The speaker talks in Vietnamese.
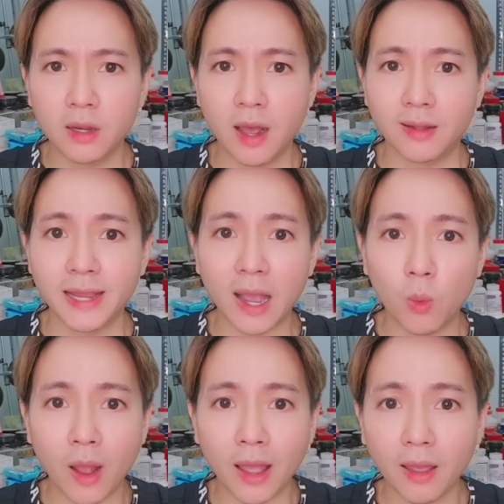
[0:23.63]
nền
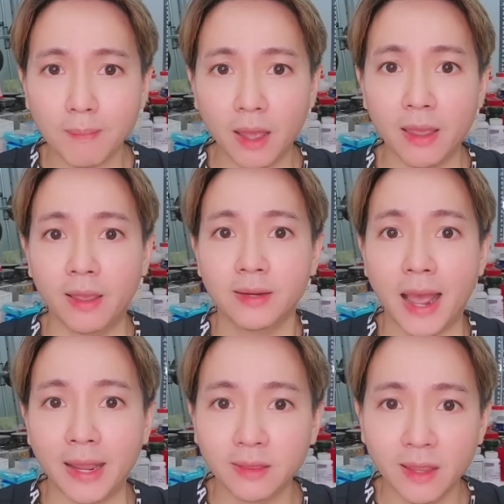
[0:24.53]
văn hóa mà hiện
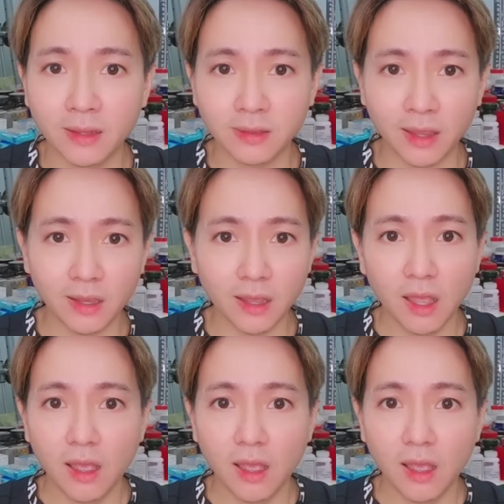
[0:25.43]
đại tiên tiến